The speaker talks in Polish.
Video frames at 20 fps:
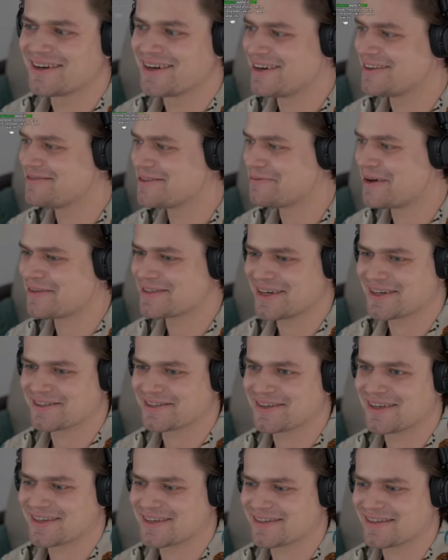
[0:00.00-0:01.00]
No, no mam nadzieję,
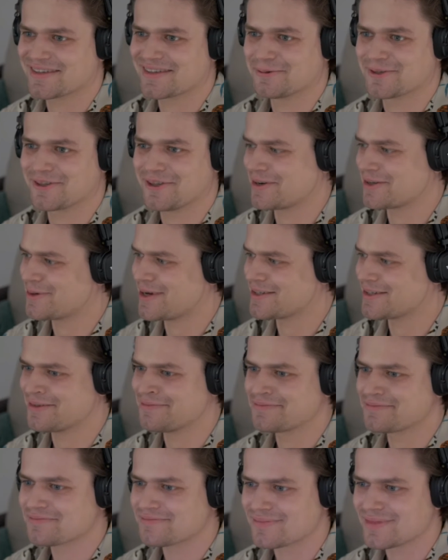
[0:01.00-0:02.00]
że to nie jakieś strasznie duże. Dobra,
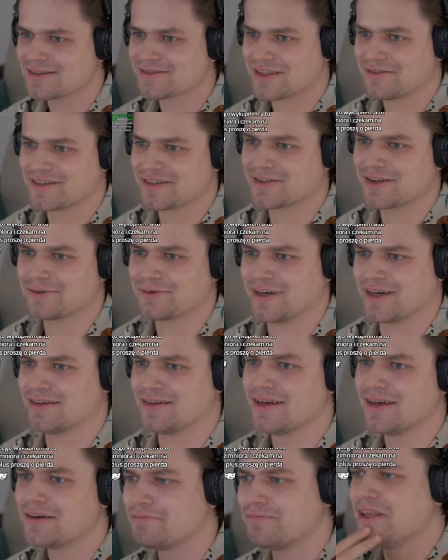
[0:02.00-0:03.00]
słuchajcie. To widzę stronę.
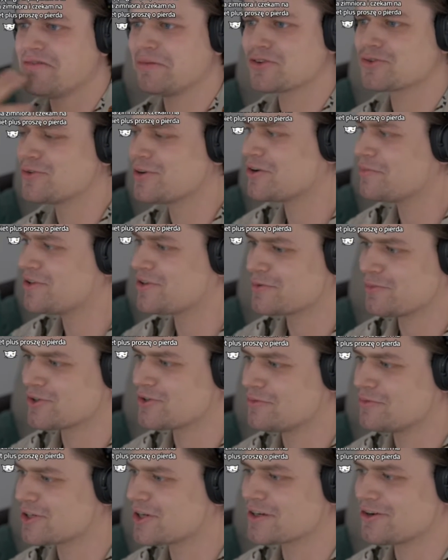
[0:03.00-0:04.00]
Nie wiem, od której kobiety
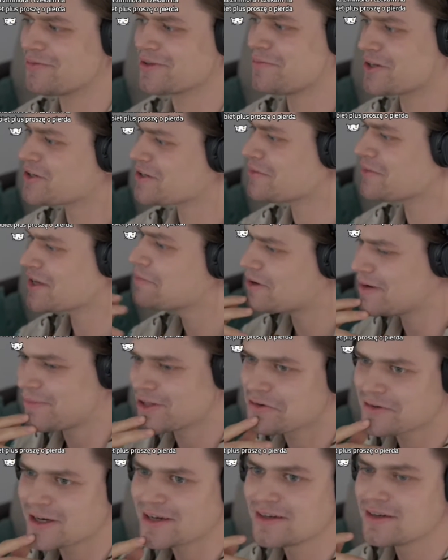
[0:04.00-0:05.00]
rozpocząć obrażenie kobiet. Macie czasami jakiś
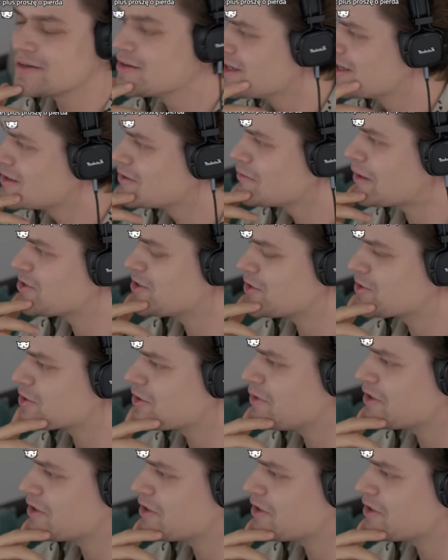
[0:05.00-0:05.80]
problem, panowie? No, Mamy się